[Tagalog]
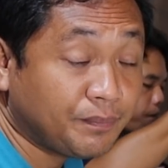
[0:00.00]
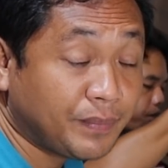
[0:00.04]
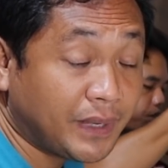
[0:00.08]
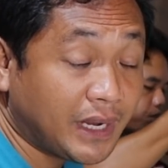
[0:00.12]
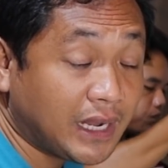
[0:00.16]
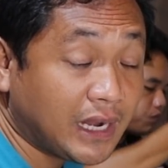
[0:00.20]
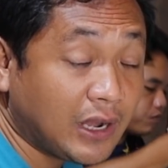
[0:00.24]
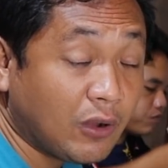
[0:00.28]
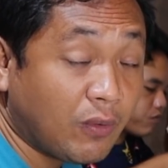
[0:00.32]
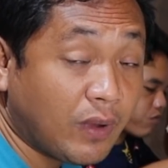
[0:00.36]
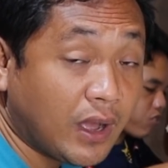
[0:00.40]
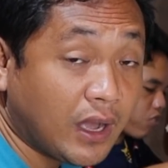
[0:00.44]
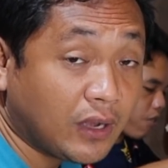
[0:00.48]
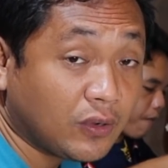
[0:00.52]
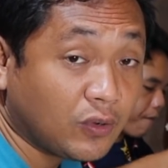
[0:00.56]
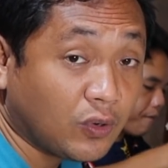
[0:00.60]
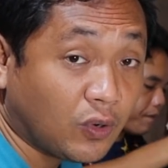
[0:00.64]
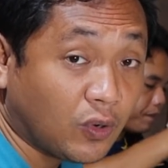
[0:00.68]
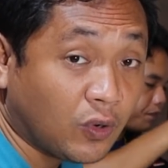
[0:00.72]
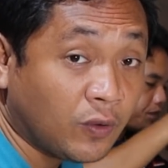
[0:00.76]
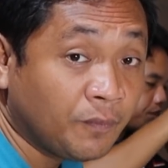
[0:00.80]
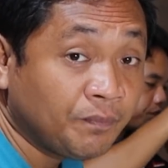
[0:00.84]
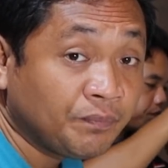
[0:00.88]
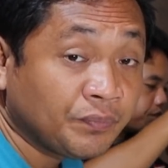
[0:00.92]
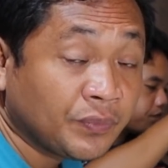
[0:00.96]
Pinagawa
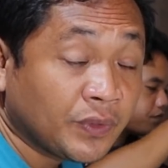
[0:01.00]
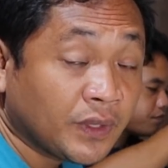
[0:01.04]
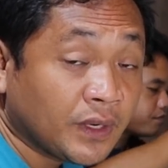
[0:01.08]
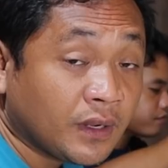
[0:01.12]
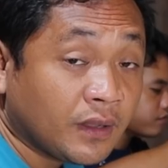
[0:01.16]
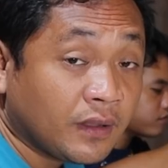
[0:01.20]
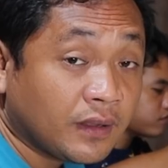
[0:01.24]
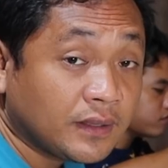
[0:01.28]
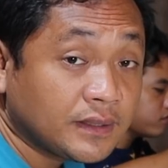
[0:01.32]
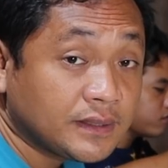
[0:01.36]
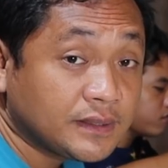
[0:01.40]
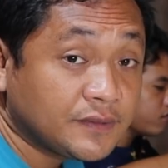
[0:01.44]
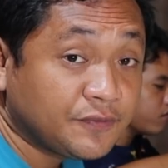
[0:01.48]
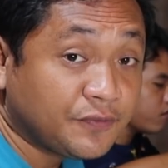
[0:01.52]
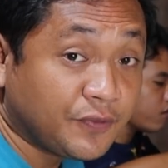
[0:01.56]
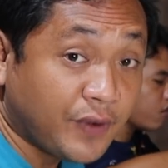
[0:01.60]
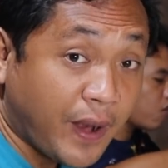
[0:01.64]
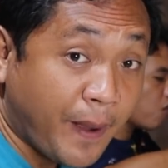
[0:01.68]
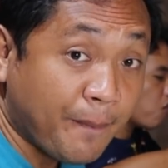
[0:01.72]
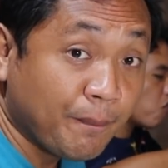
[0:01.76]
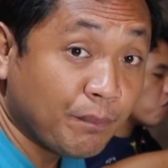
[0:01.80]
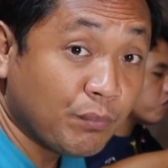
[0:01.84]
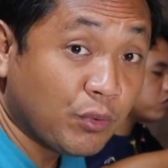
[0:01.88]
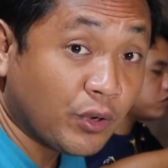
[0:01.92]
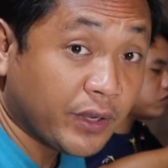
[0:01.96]
ko
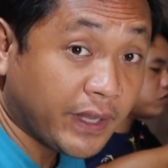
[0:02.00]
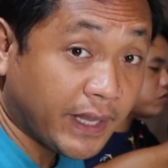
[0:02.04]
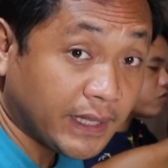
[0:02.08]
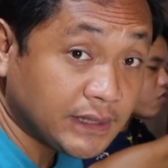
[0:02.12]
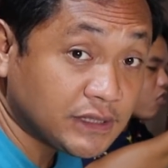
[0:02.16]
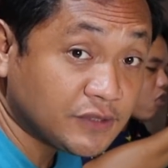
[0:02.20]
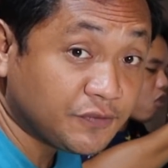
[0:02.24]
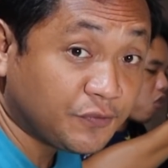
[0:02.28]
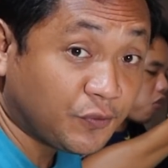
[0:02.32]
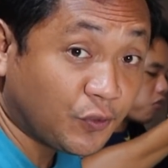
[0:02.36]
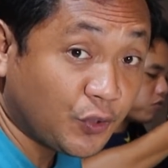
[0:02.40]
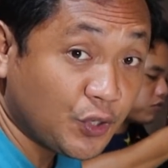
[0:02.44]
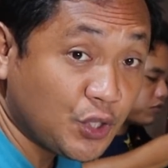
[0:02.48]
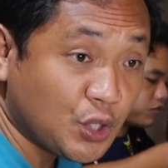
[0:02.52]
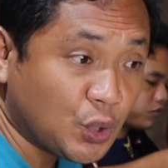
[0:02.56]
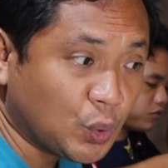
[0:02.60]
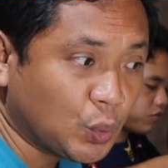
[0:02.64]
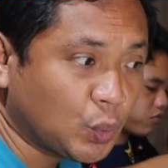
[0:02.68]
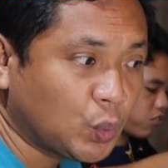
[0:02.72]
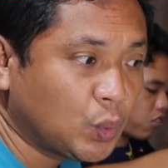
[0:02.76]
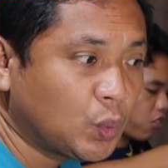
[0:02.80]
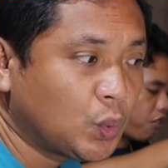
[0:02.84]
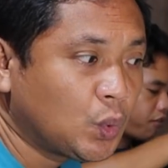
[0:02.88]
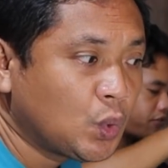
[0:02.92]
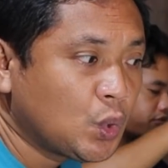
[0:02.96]
from Bouquets for
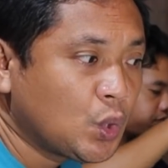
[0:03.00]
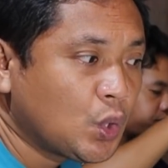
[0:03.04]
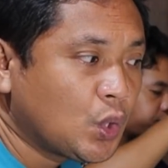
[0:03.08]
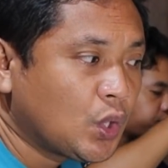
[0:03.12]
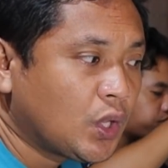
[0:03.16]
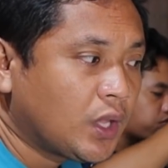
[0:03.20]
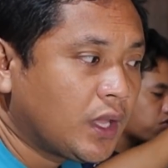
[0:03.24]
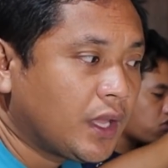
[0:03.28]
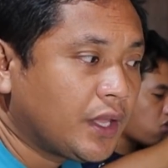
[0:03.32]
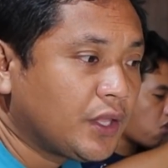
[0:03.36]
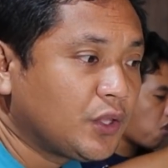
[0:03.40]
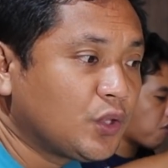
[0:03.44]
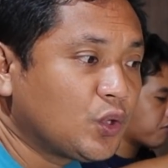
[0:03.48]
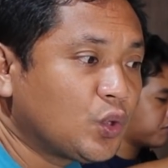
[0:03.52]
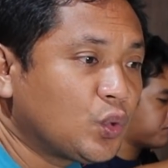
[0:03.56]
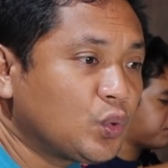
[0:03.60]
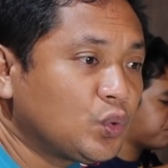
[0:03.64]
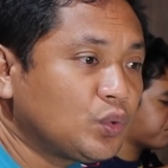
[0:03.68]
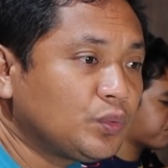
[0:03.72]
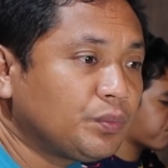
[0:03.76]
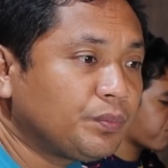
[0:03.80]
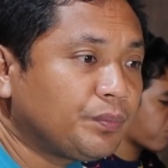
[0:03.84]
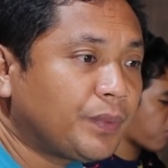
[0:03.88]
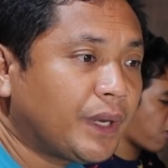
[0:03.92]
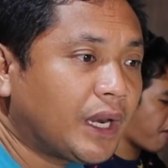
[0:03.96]
You
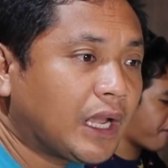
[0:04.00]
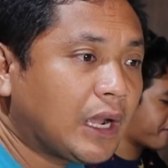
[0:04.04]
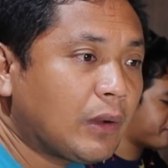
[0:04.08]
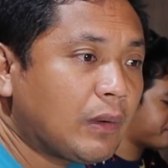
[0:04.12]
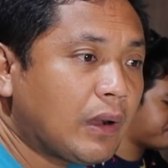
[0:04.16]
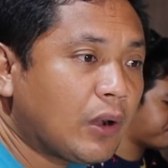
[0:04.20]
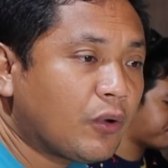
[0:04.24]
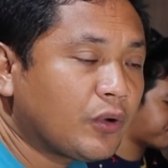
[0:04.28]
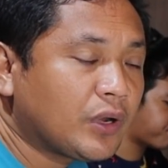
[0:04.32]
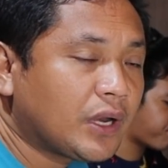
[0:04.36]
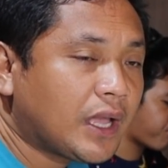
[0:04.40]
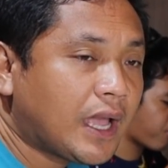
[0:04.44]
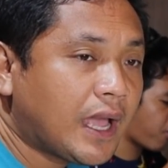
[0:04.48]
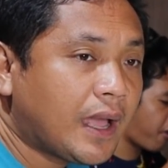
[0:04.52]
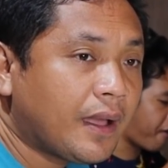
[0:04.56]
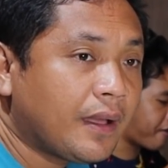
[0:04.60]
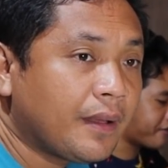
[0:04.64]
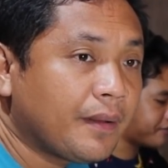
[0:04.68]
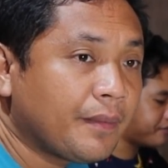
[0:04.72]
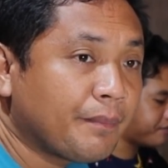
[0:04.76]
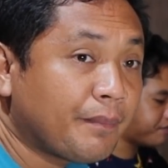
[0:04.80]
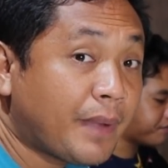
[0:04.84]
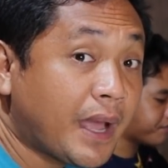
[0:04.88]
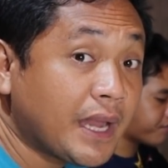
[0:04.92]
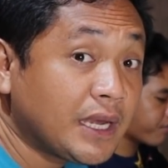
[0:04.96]
yung pinagawa ko na
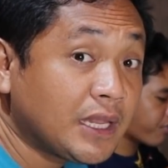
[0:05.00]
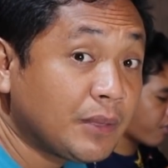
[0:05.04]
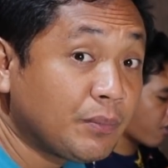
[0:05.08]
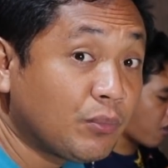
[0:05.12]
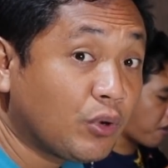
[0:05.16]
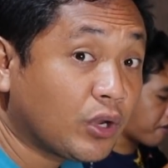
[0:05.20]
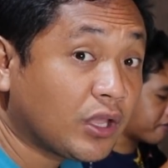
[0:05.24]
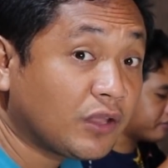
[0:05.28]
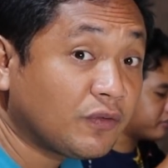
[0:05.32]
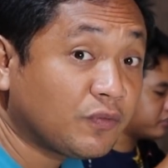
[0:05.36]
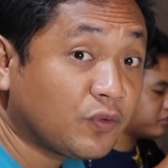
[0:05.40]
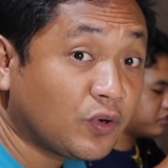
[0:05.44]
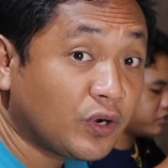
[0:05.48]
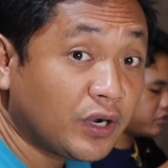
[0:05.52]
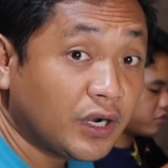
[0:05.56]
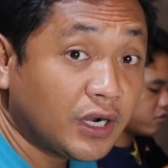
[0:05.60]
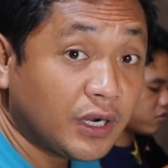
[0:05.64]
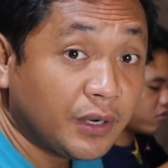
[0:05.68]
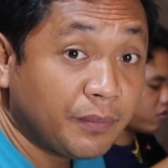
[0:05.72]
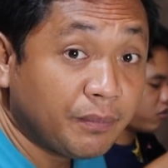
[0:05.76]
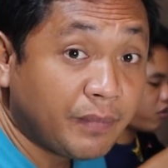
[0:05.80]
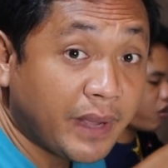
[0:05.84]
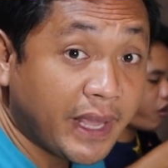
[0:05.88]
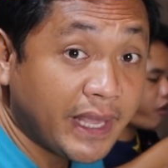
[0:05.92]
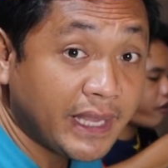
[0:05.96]
money bookie
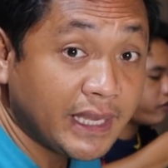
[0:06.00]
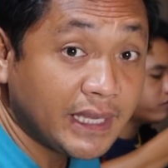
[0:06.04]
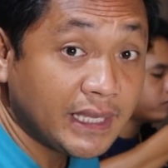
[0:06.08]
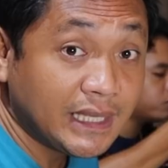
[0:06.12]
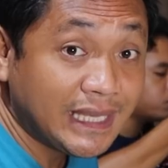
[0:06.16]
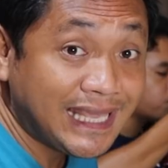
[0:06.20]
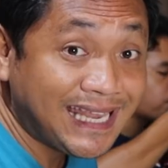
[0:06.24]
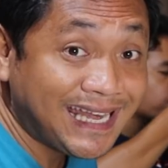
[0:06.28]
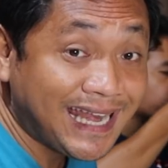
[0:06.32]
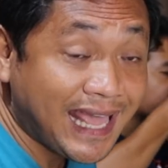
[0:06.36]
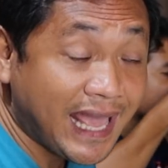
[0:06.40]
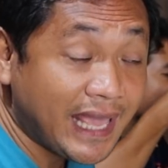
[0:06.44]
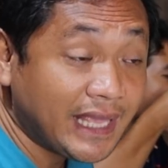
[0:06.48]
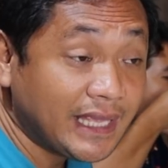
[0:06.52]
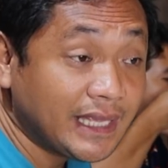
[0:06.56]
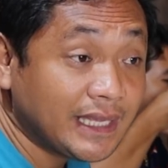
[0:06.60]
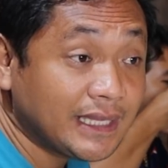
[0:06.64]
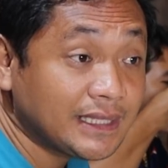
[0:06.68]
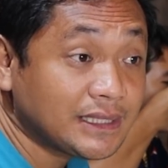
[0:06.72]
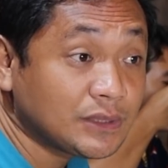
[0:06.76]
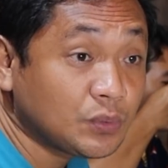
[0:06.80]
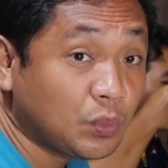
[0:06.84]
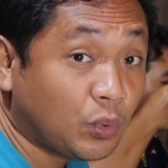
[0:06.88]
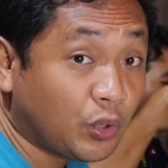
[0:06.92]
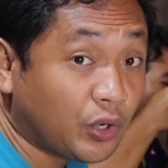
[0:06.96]
for my inay
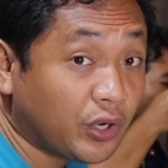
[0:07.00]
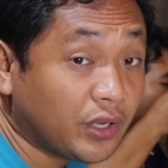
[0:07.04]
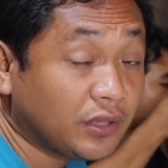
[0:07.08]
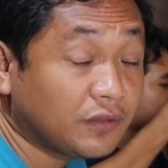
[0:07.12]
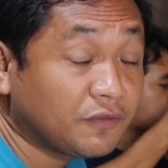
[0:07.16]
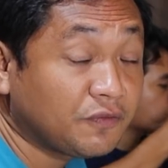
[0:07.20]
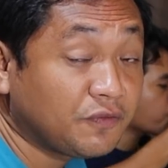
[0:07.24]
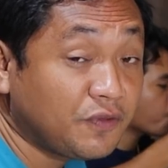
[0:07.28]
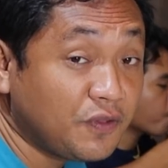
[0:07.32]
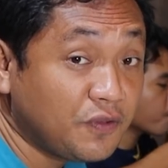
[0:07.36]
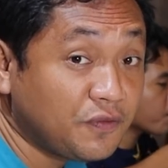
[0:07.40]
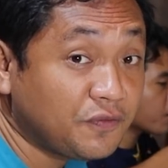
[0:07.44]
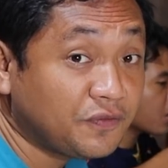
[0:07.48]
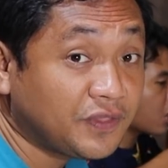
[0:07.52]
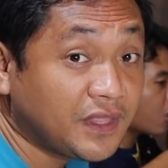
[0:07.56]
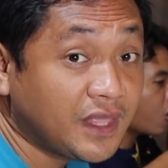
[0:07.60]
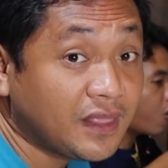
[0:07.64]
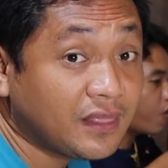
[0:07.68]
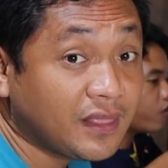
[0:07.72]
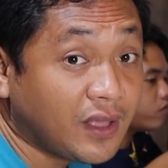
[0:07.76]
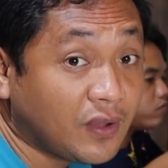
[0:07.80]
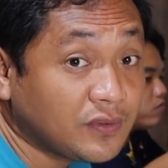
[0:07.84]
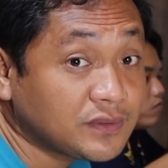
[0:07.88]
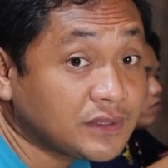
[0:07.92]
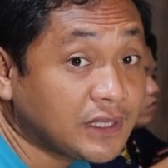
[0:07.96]
is worth
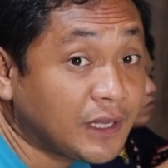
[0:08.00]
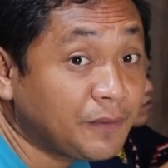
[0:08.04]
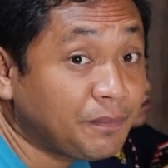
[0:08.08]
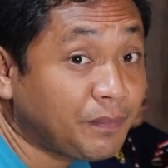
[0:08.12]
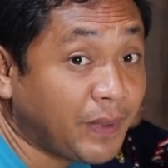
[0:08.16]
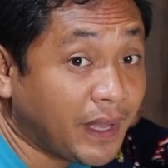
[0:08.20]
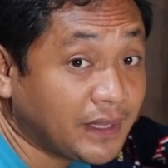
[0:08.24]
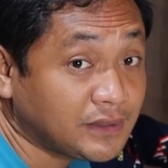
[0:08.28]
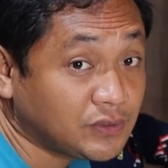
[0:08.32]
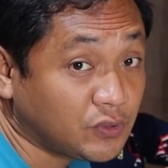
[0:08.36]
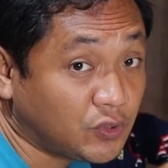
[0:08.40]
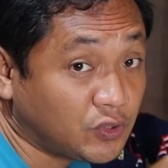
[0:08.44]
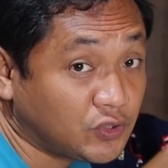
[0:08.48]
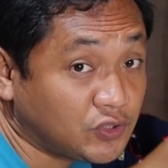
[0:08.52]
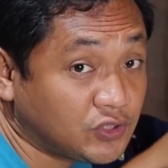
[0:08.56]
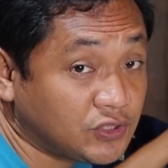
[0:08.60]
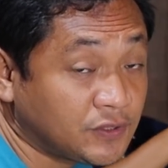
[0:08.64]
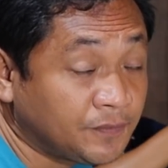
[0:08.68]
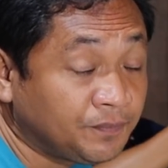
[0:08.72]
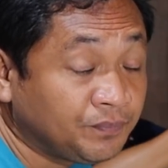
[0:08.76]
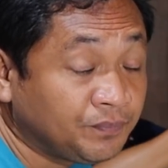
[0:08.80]
50,000 pesos.